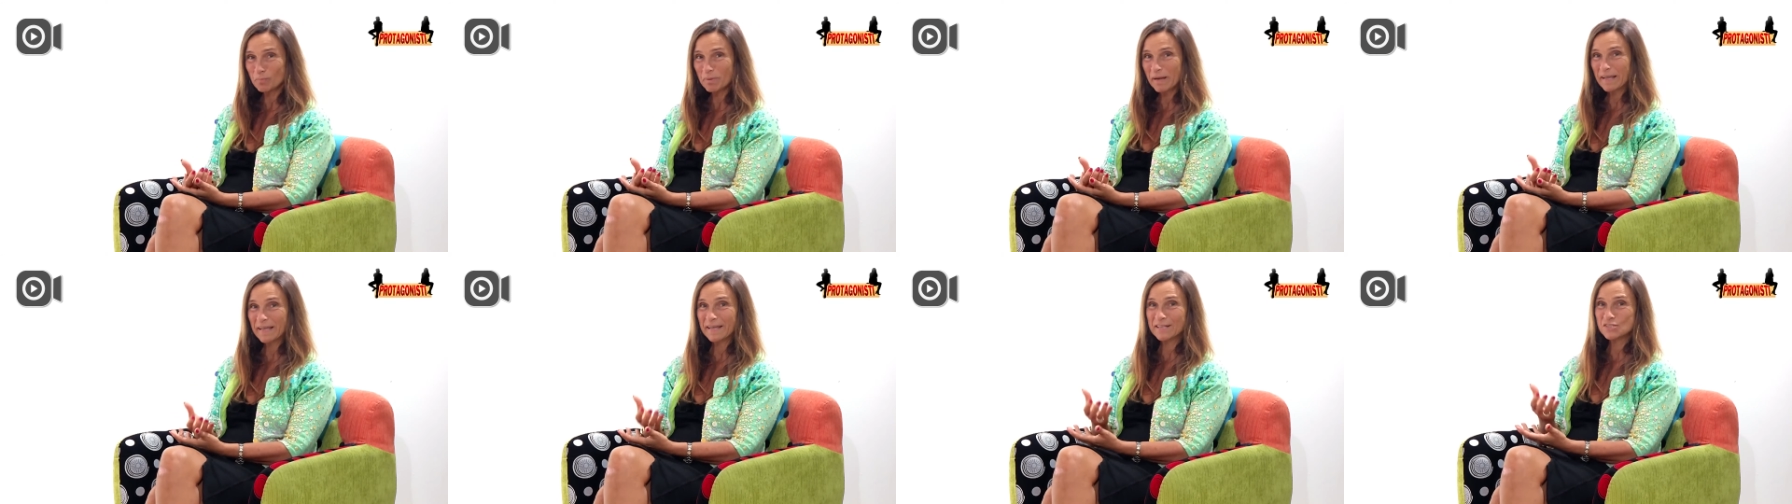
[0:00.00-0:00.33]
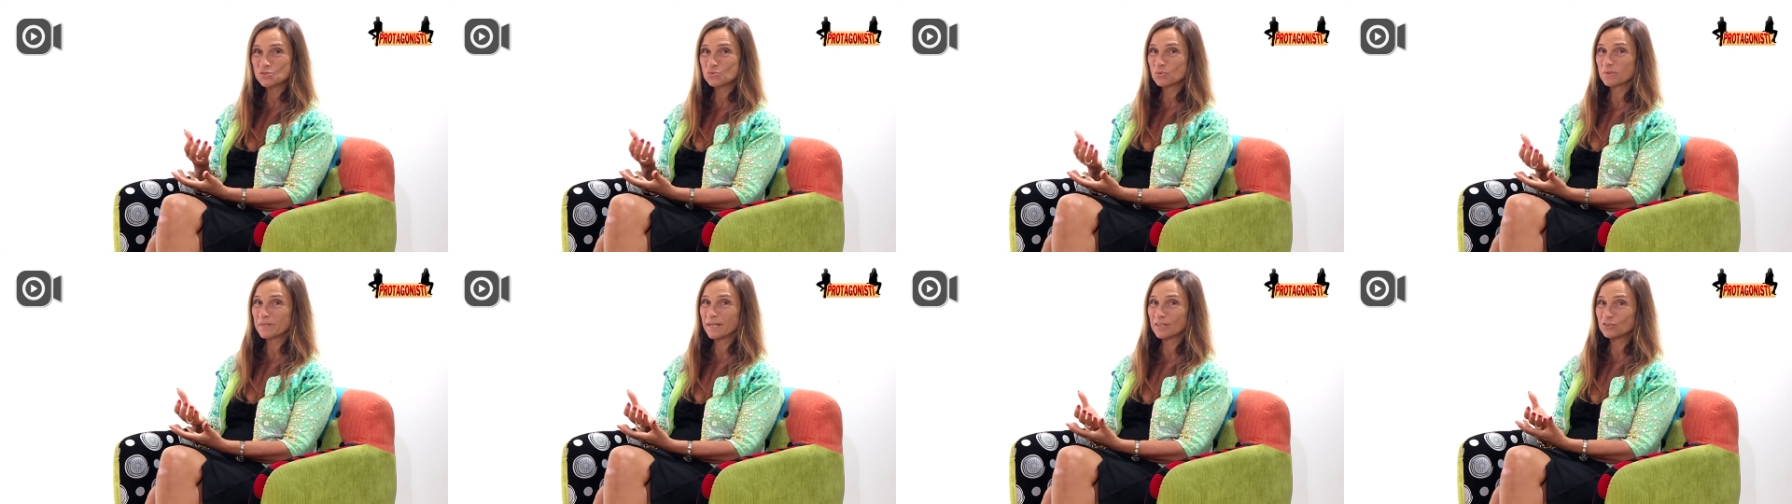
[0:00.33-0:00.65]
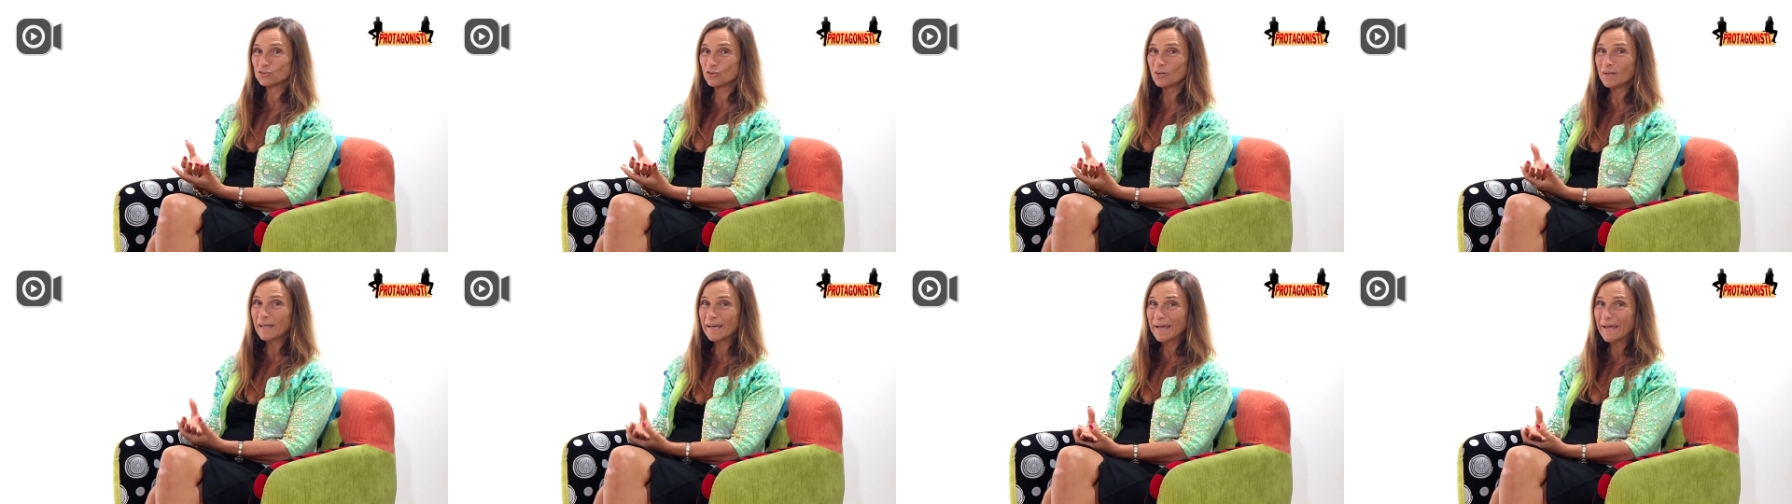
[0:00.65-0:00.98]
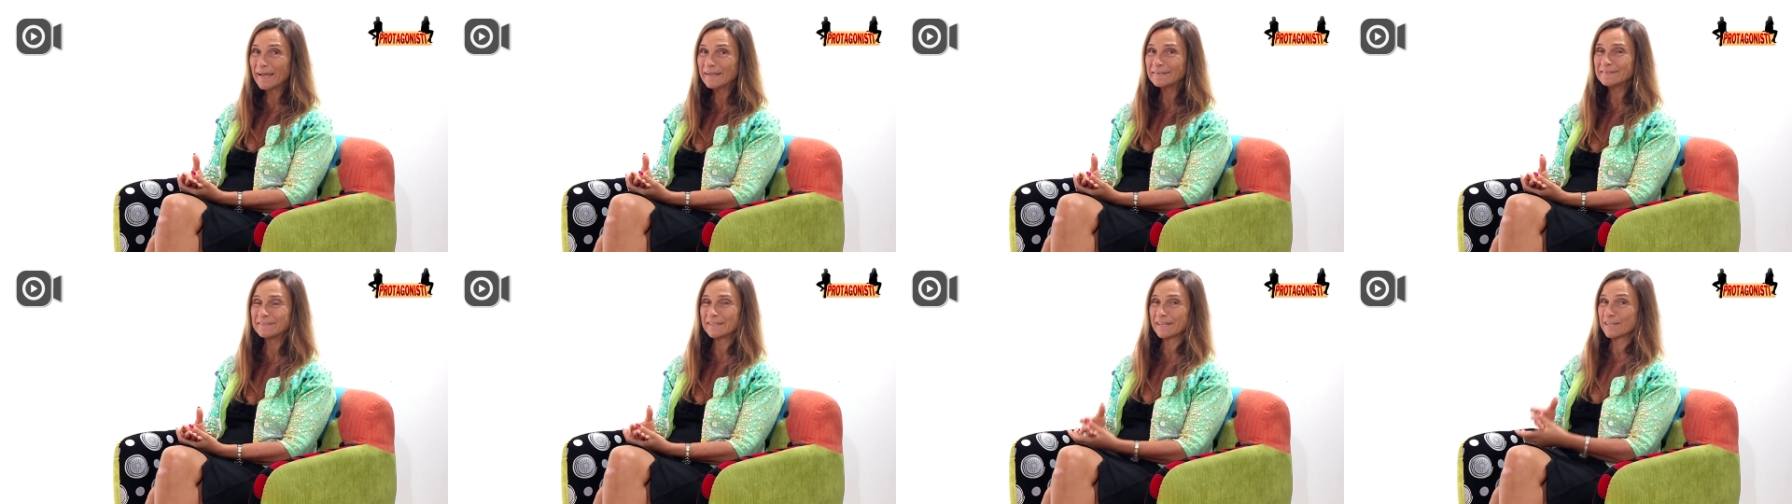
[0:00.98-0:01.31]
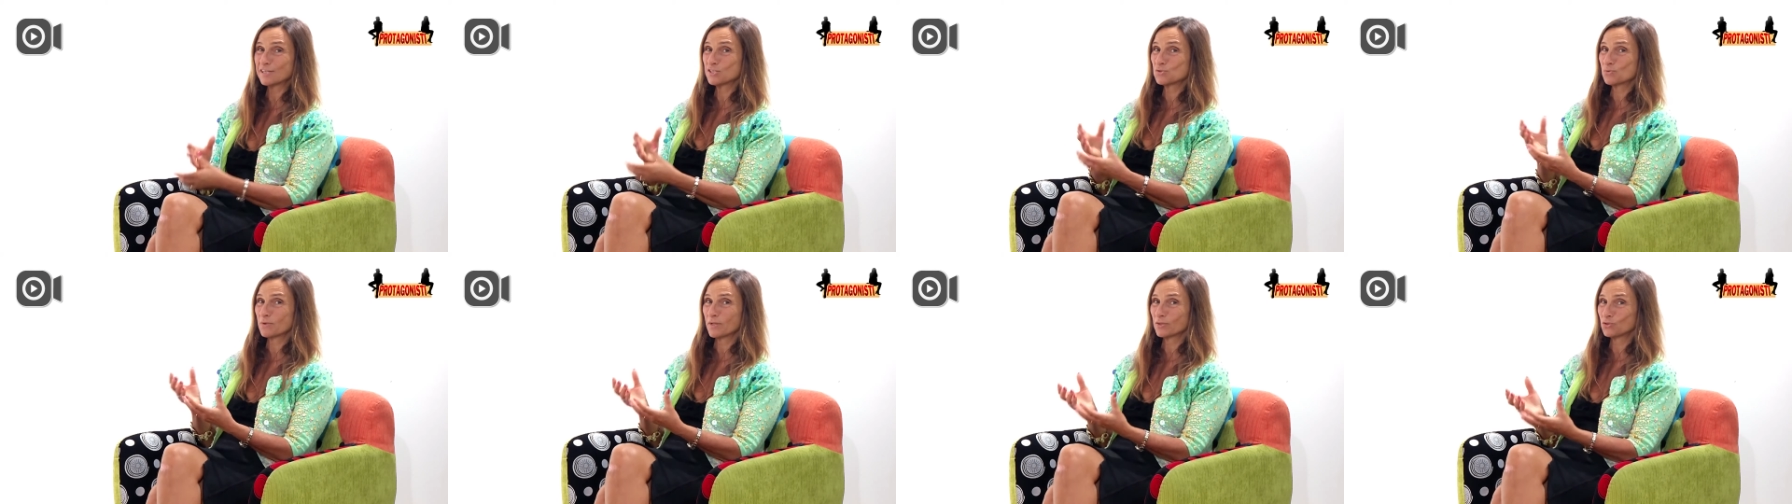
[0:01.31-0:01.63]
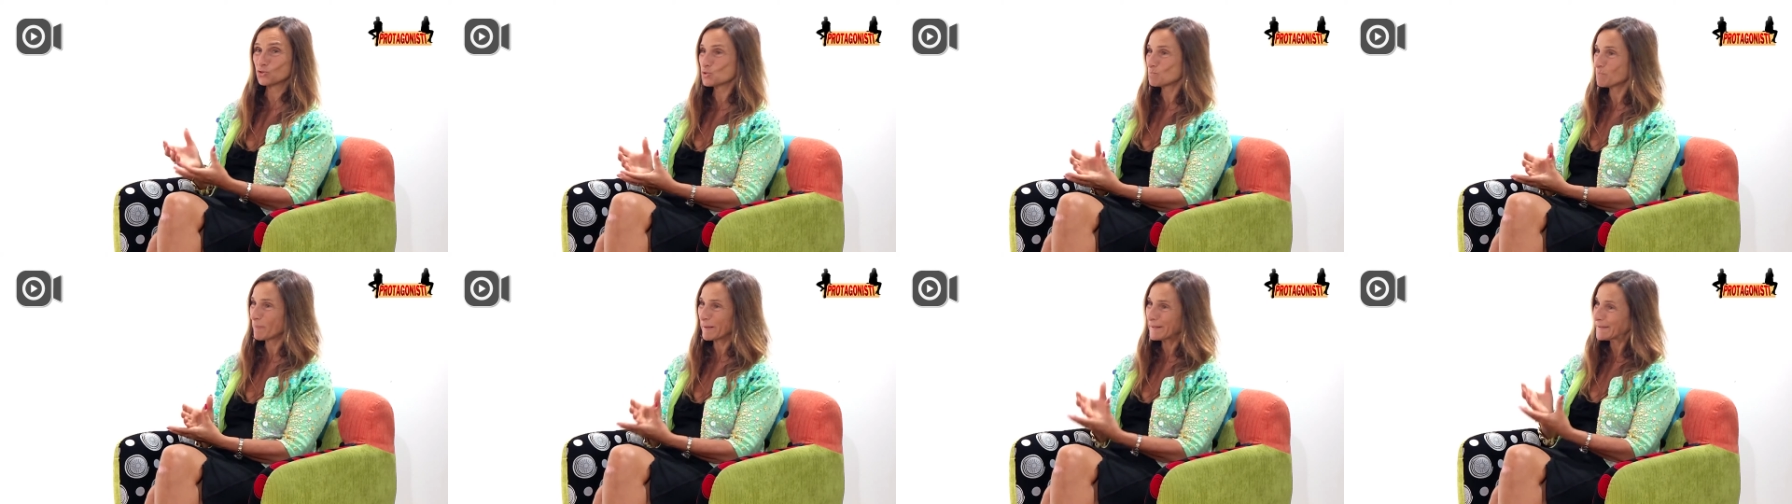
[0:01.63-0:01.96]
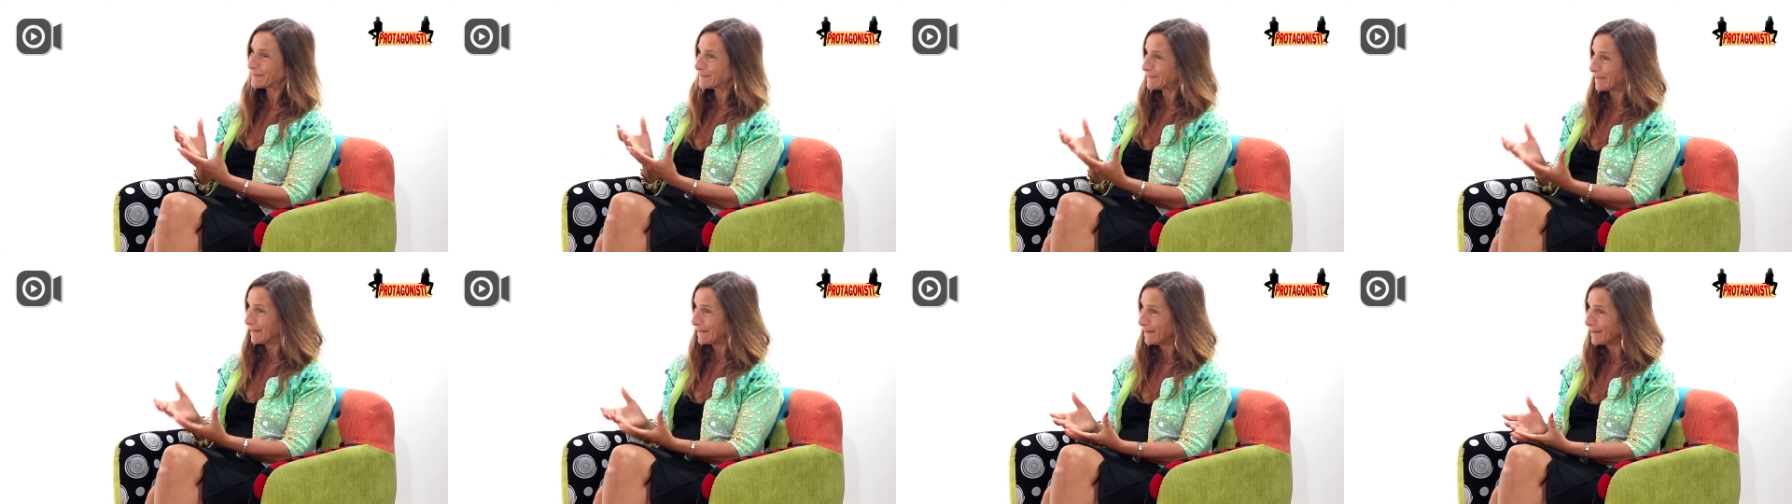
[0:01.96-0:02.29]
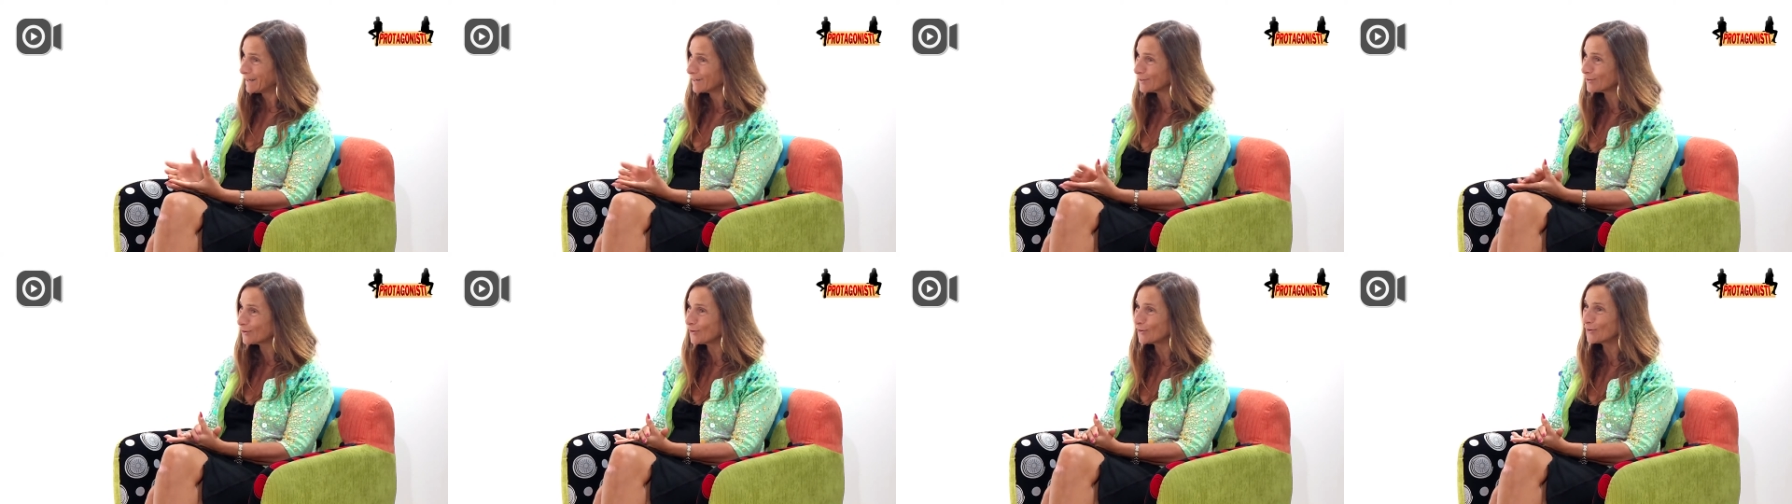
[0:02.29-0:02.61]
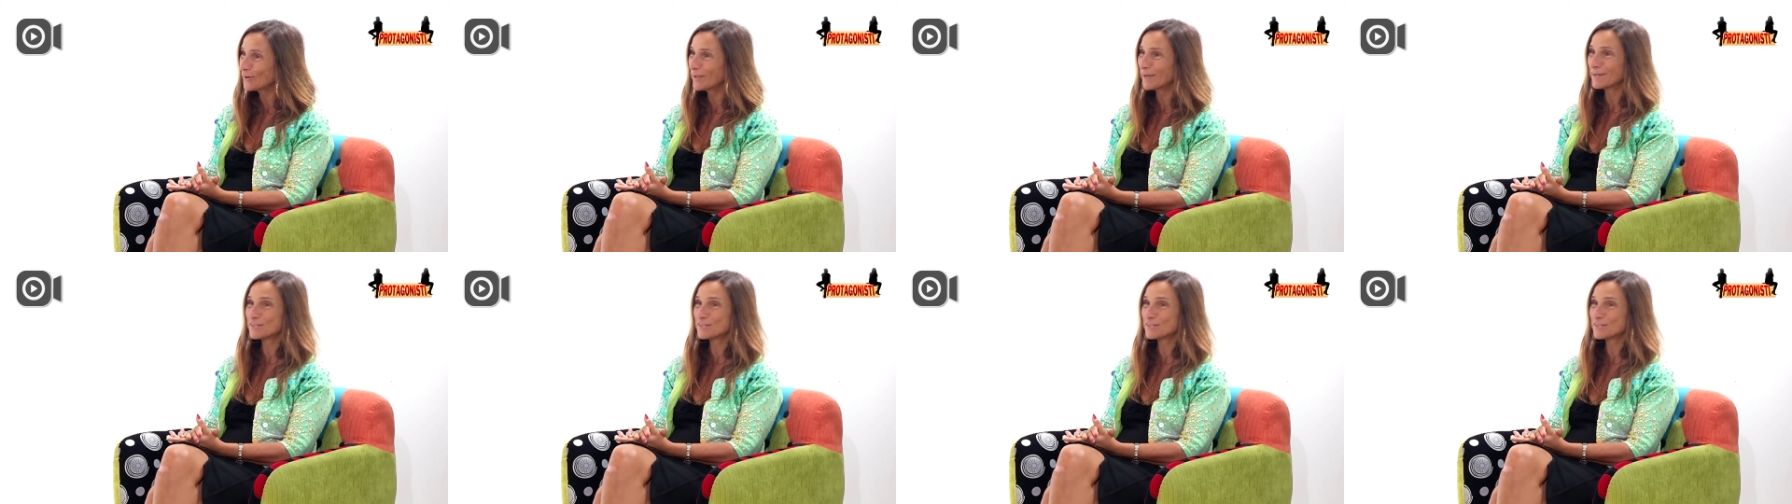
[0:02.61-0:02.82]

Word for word: perché hai studiato lettere, hai studiato spettacoli,